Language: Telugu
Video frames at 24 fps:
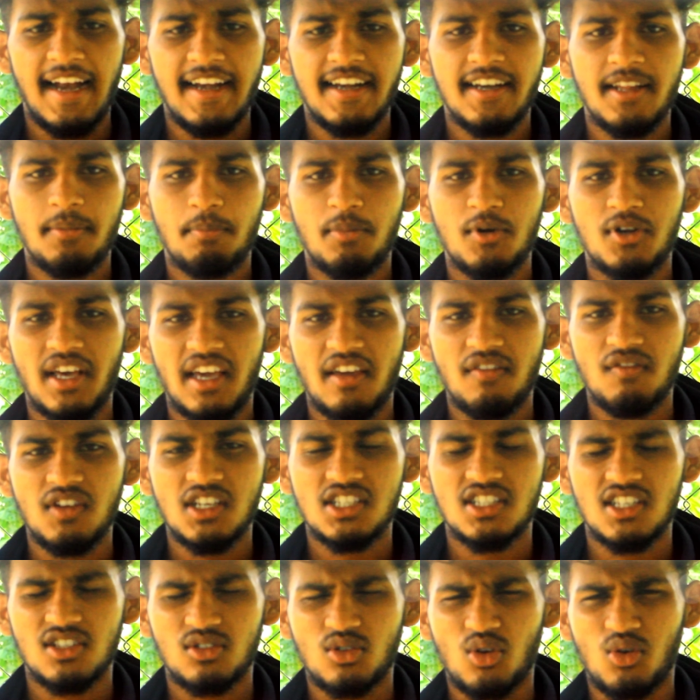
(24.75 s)
అండ్ ఇప్పుడు టైం
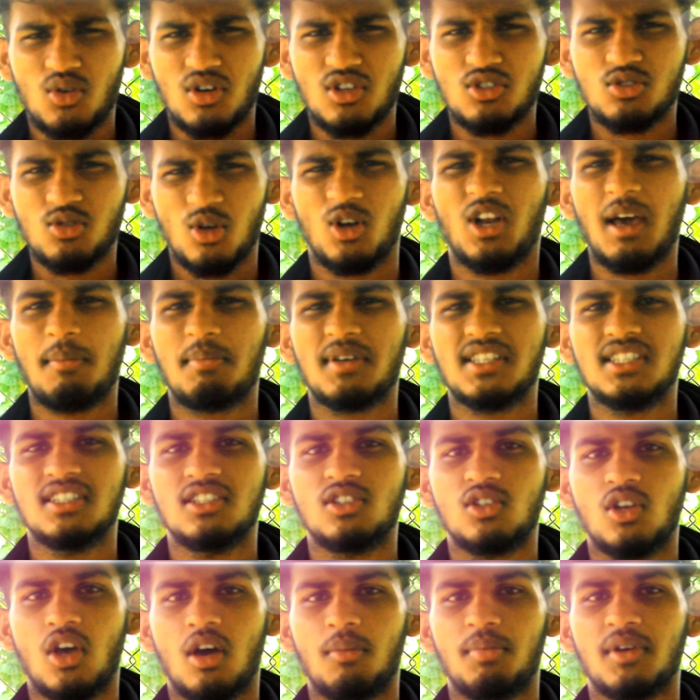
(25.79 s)
వేస్ట్ చేసుకోకుండా సొల్లాపేసి
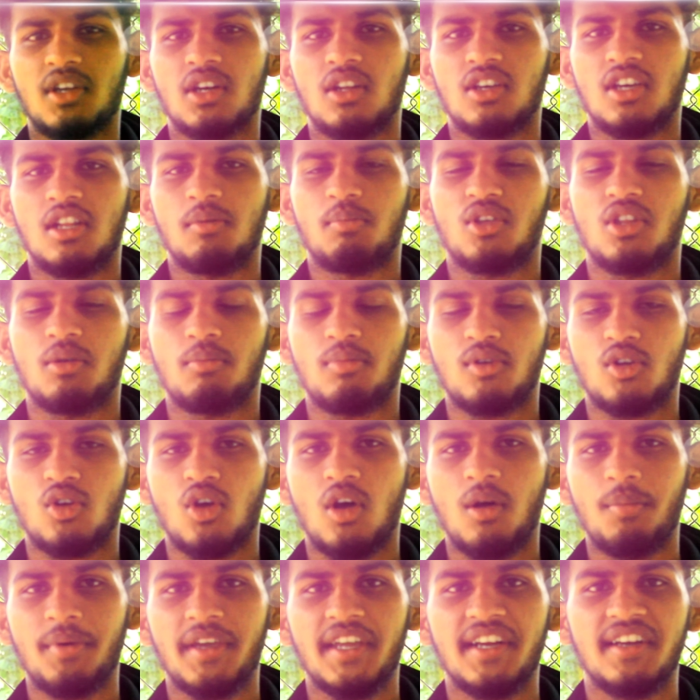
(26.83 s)
టాపిక్లు వెళ్ళిపోతుంది ఇప్పుడు
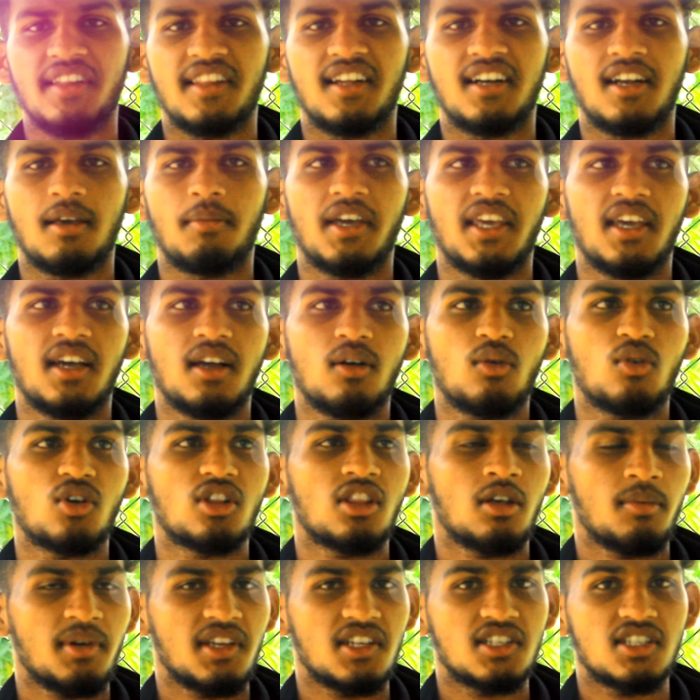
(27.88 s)
టాపిక్ ఏంటిదంటే భయ్య
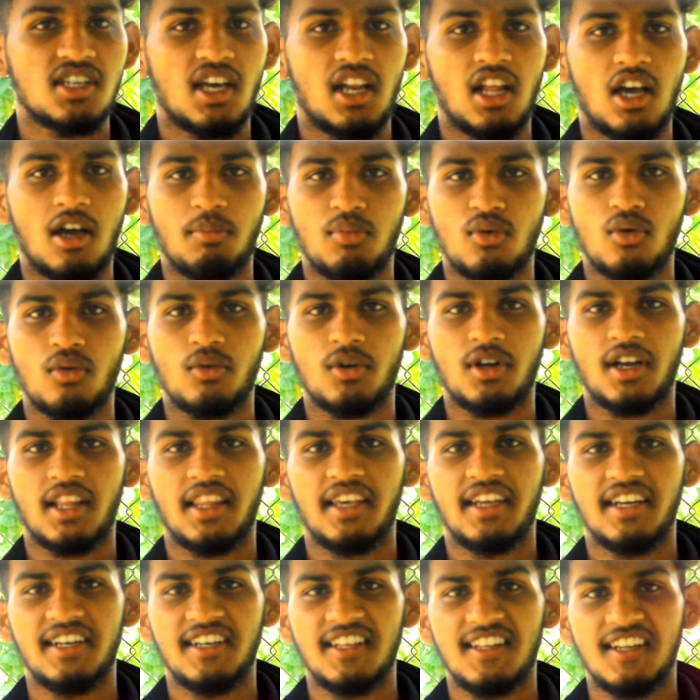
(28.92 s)
కొంతమందికి చాలా అపోహ
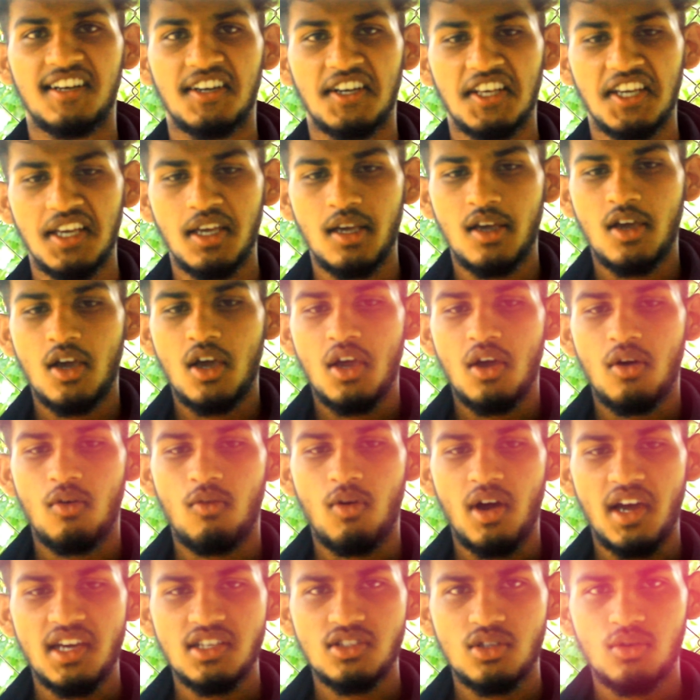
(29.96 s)
ఉంటుంది ఏంటిదంటే
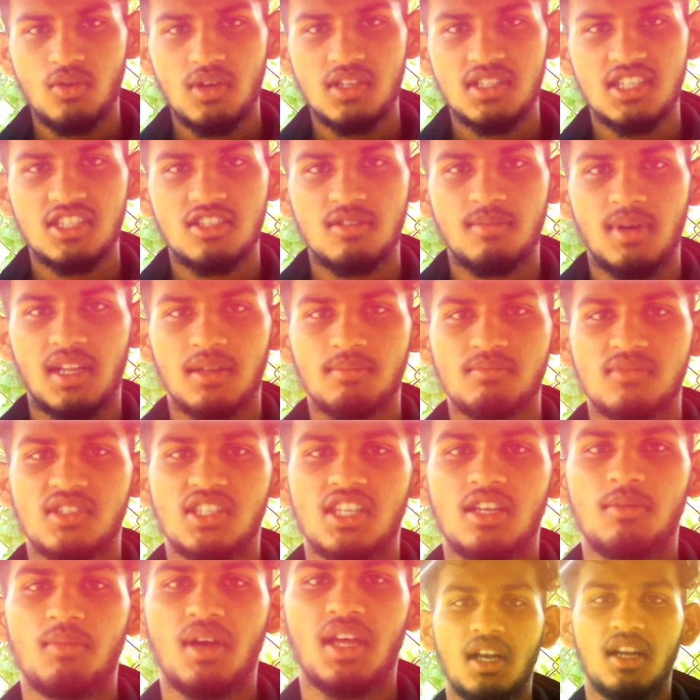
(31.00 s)
వాయిస్ ఓవర్ జస్ట్ మనం
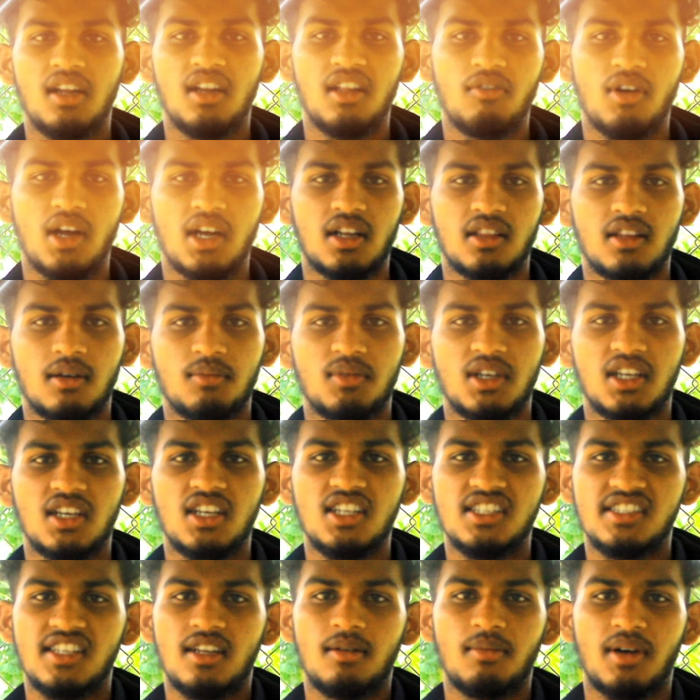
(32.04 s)
సినిమాల్లోనే వాడతాం
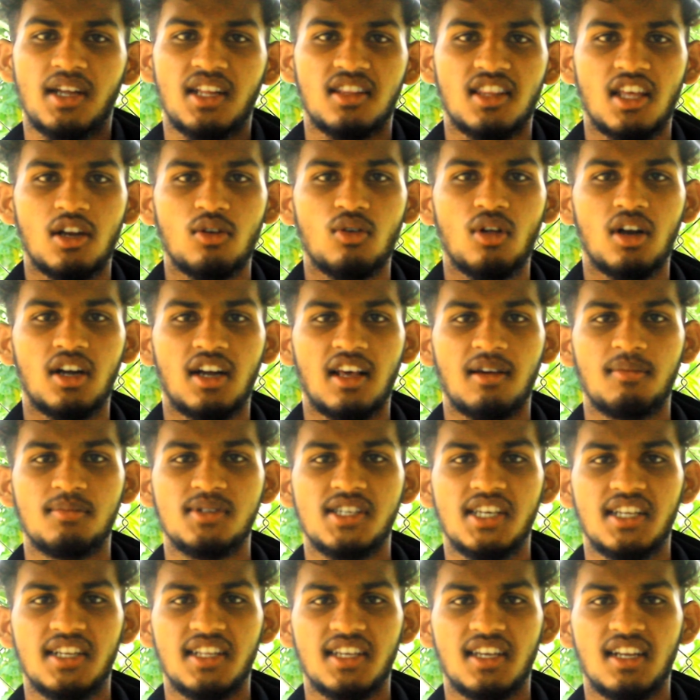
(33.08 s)
ఇంగ్లీష్ సినిమాని తెలుగులో డబ్
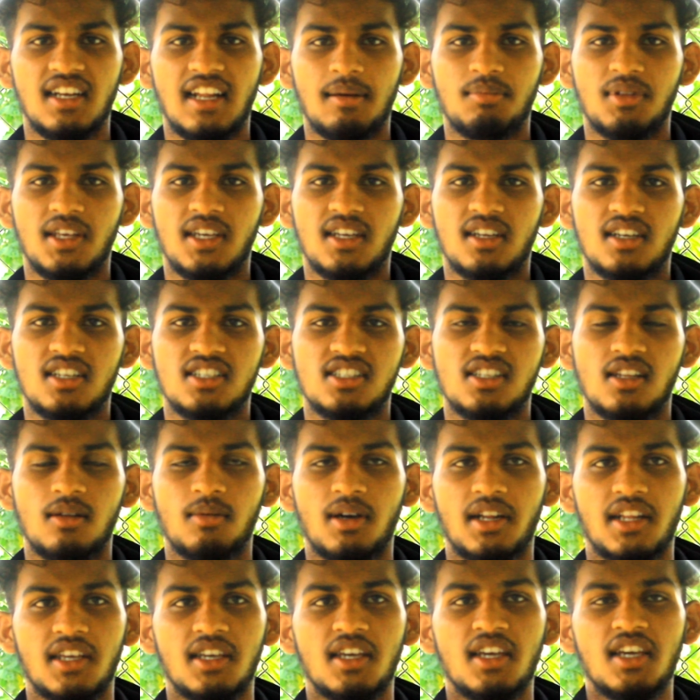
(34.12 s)
చేయడానికి లేకపోతే ఇంగ్లీష్
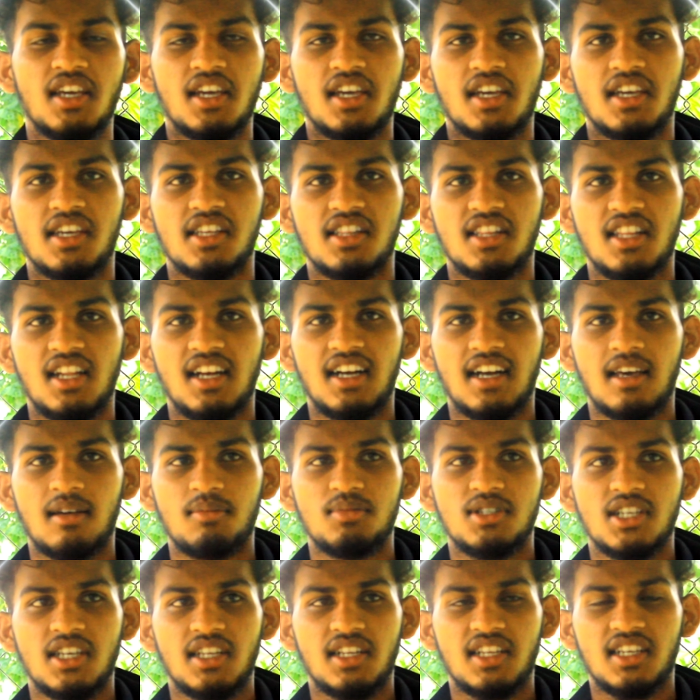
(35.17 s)
సినిమాని హిందీలో
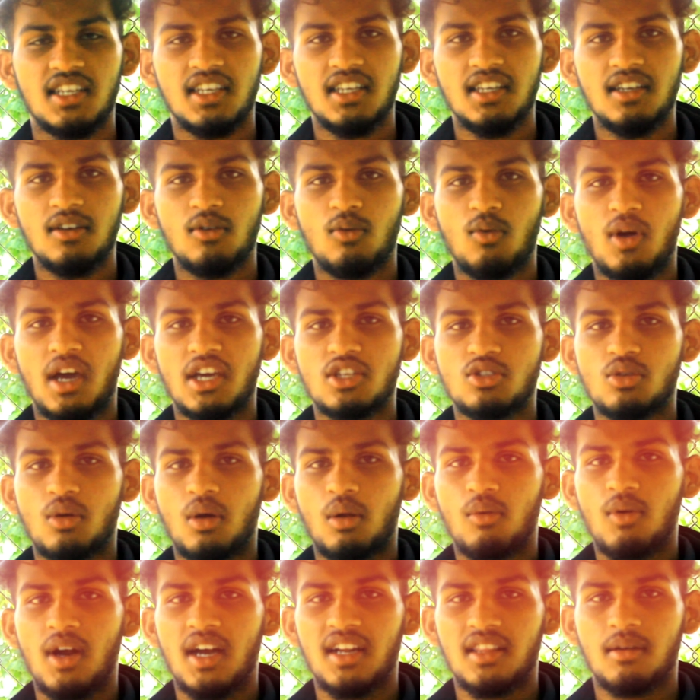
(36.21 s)
డబ్ చేయడానికి వాయిస్
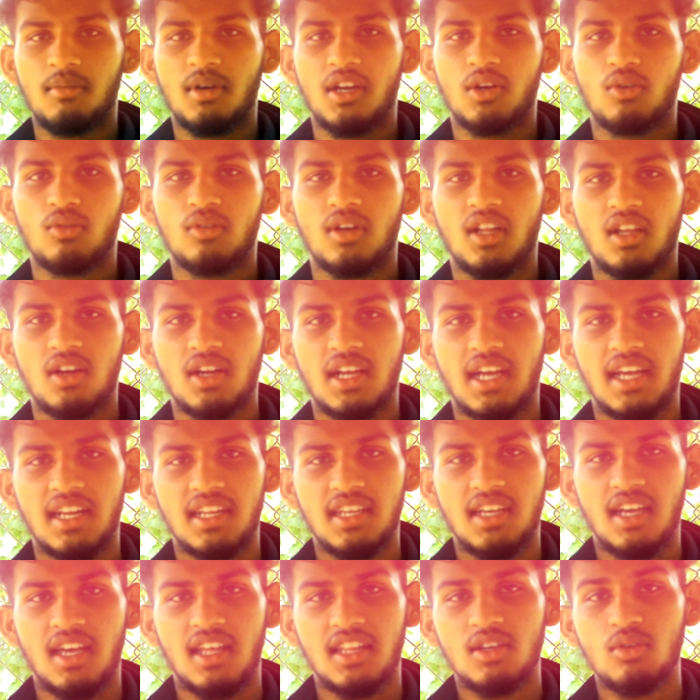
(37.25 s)
ఓవర్ వాడతాం అనుకుంటారు
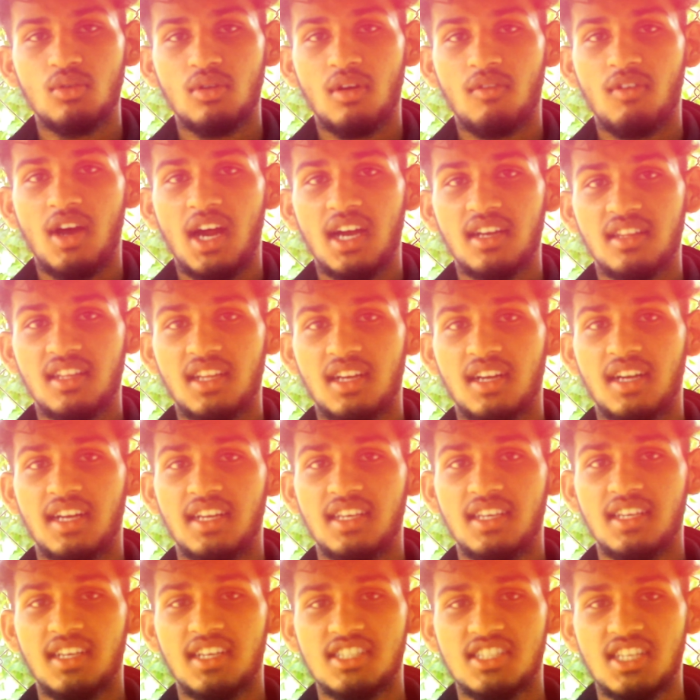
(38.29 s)
కానీ అది కూడా వాడతారు
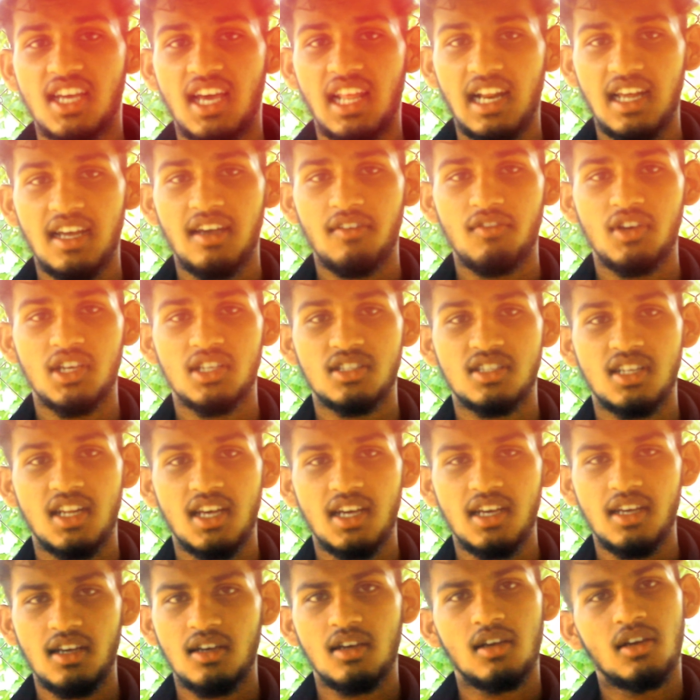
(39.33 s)
కానీ ఇంకా చాలా
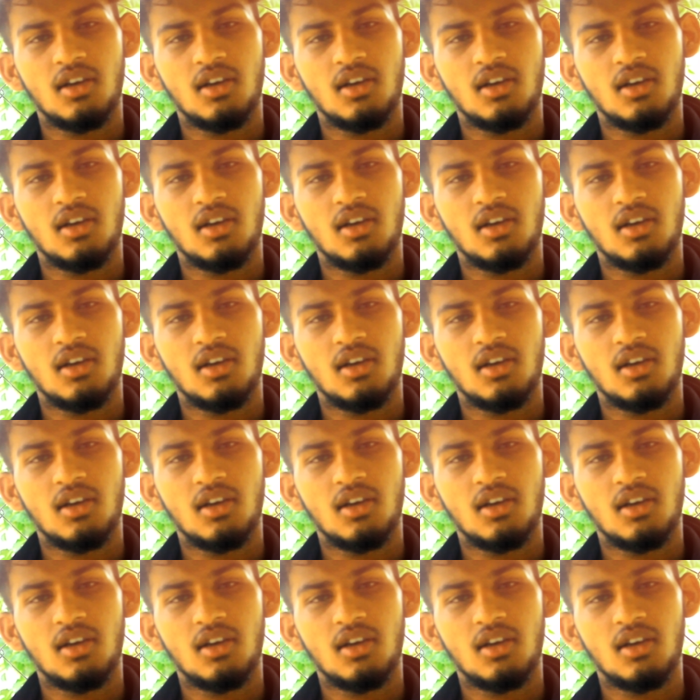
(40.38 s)
వేస్లో